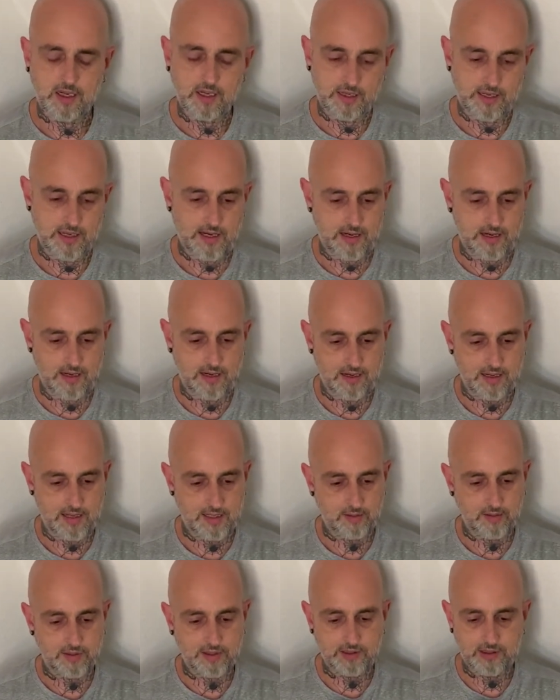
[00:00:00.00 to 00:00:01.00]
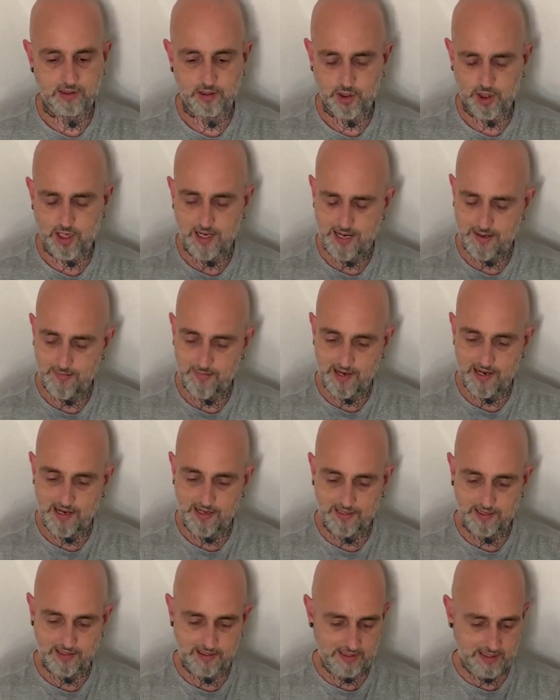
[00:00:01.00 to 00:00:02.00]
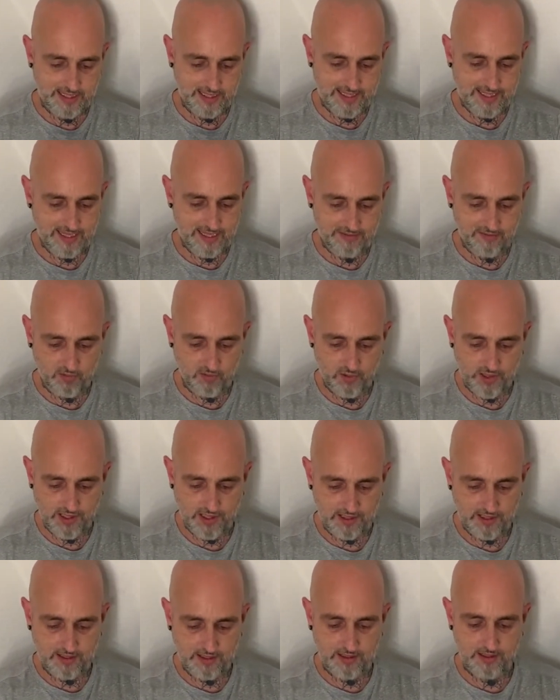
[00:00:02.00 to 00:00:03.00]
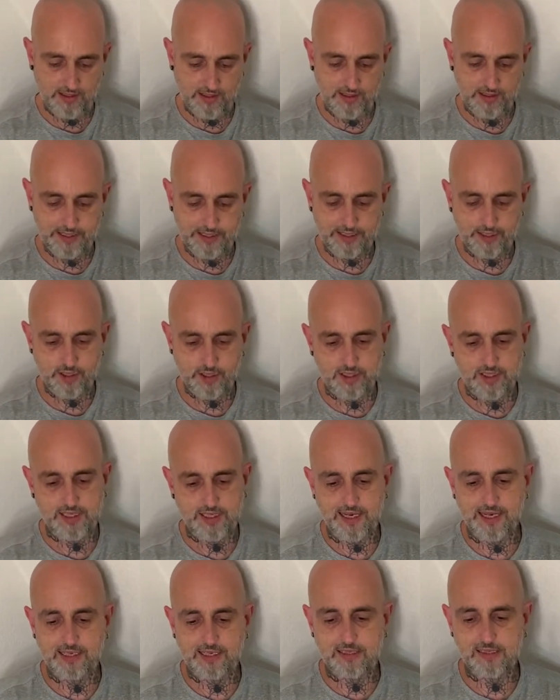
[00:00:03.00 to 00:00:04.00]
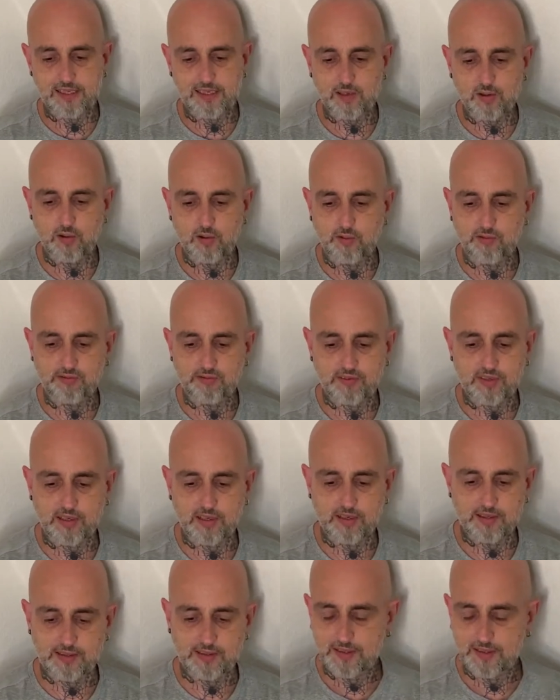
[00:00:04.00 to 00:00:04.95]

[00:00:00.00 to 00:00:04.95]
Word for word: ja, also das ist einmal die Säge, wo ich in letzter Zeit sehr oft